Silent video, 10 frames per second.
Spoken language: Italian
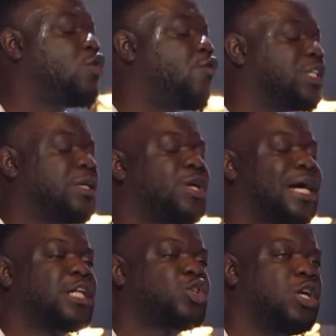non facciamo il
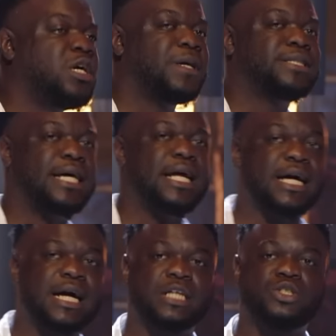catcalling per strada
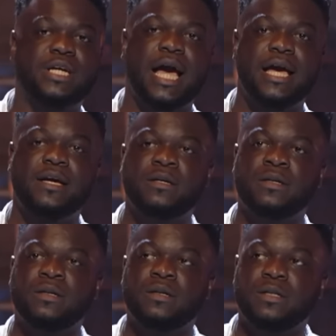ragazzi, ok?
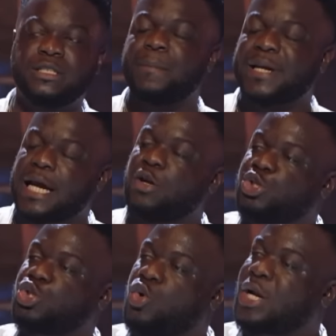Già perché non
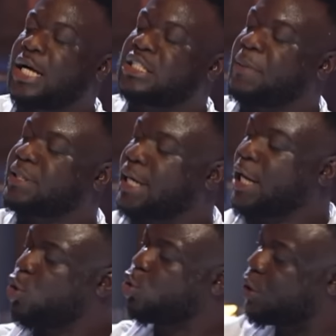ci sono ragazze per strada,
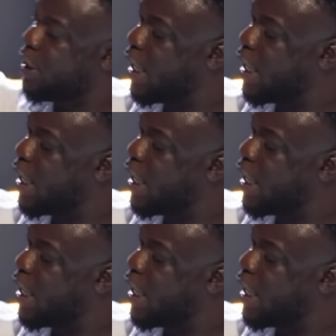sono tutti in